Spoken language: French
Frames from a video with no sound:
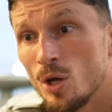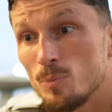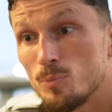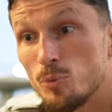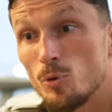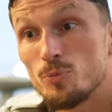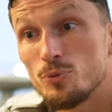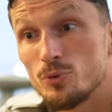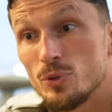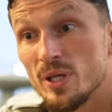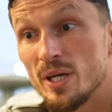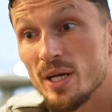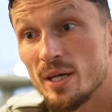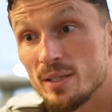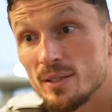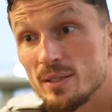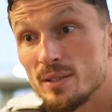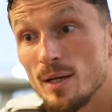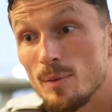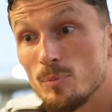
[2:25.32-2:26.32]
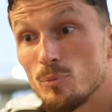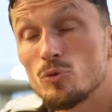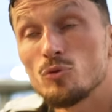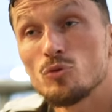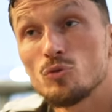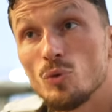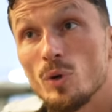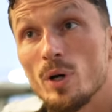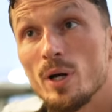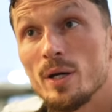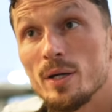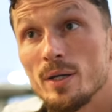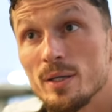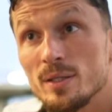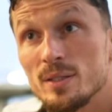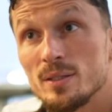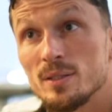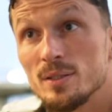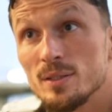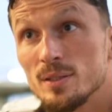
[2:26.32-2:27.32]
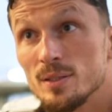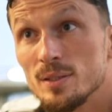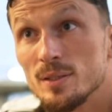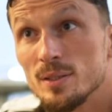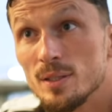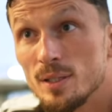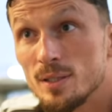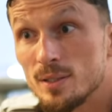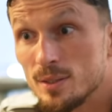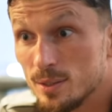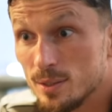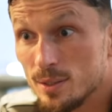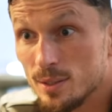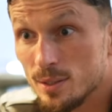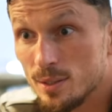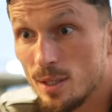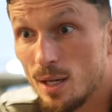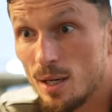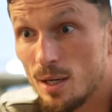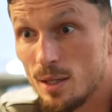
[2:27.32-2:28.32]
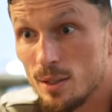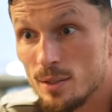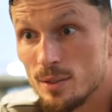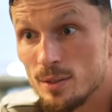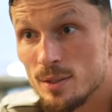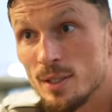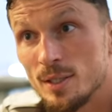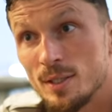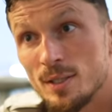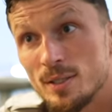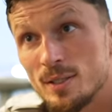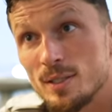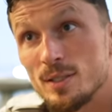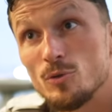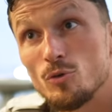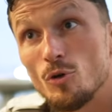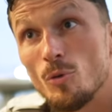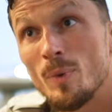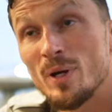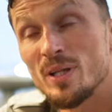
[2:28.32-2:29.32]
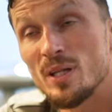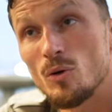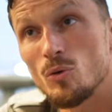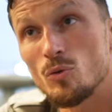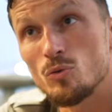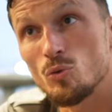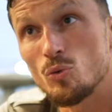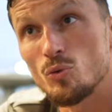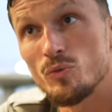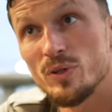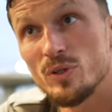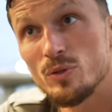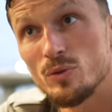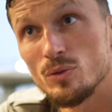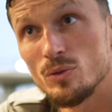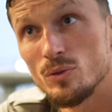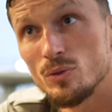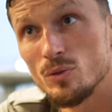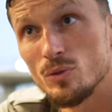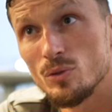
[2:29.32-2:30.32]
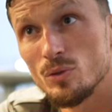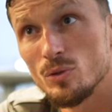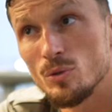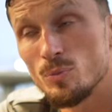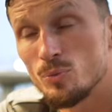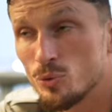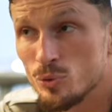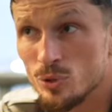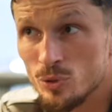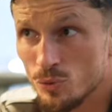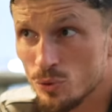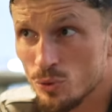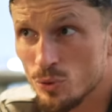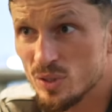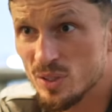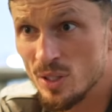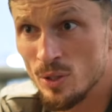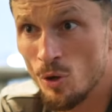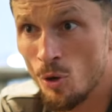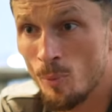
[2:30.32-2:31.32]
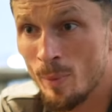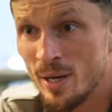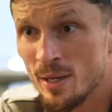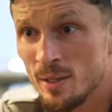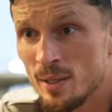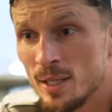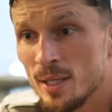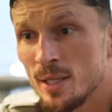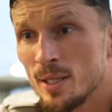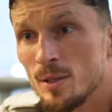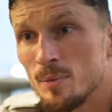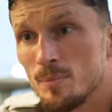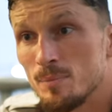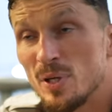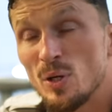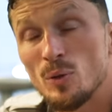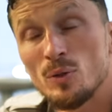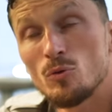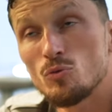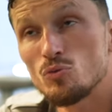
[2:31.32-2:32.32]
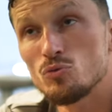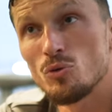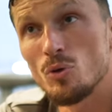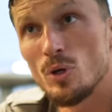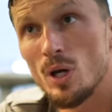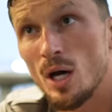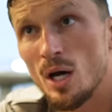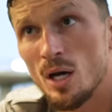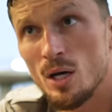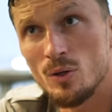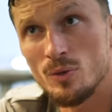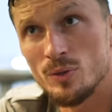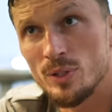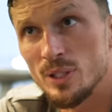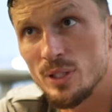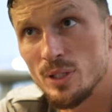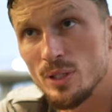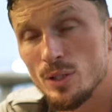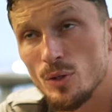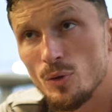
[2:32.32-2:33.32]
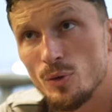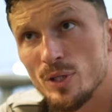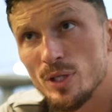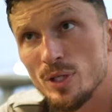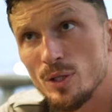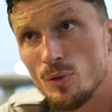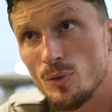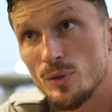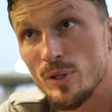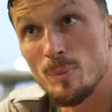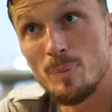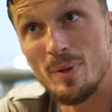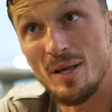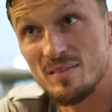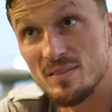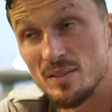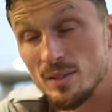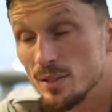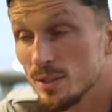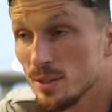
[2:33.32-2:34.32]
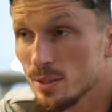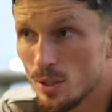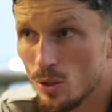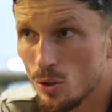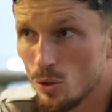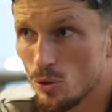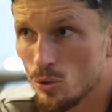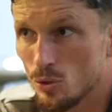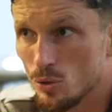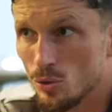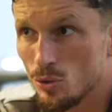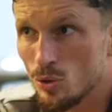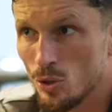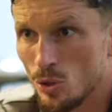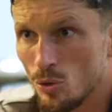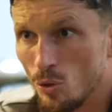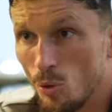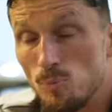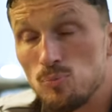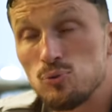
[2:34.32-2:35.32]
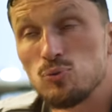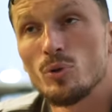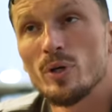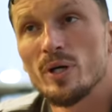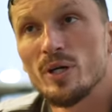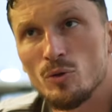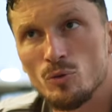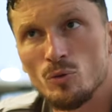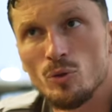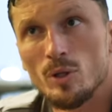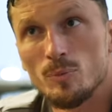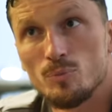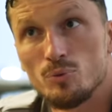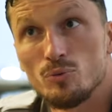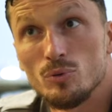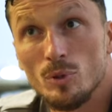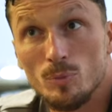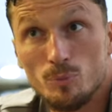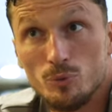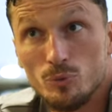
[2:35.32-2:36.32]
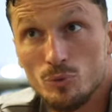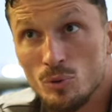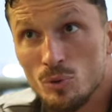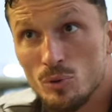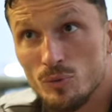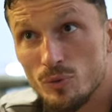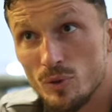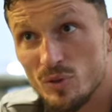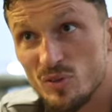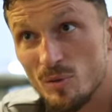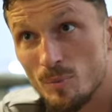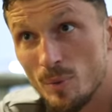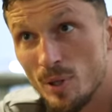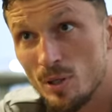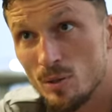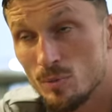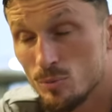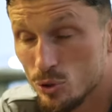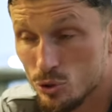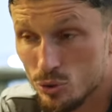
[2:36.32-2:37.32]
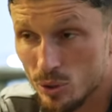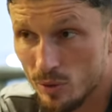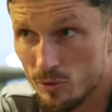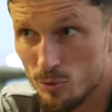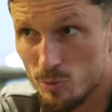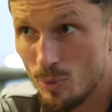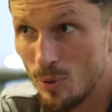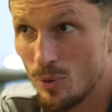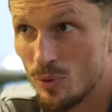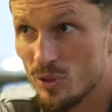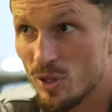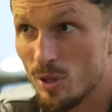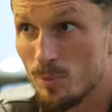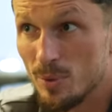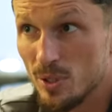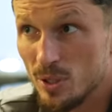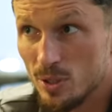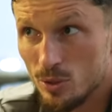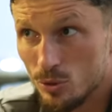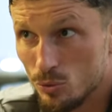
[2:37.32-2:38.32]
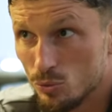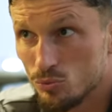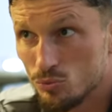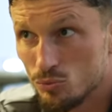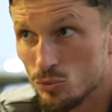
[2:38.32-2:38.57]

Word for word: populaire qui a besoin et qui, qui, qui demande à retrouver le, plus haut niveau, donc c'est normal. Mais on est toujours là, on est, on est, on est placé. Alors euh, on pourrait, on aurait pu être plus haut, forcément. Moi je suis arrivé depuis longtemps, mais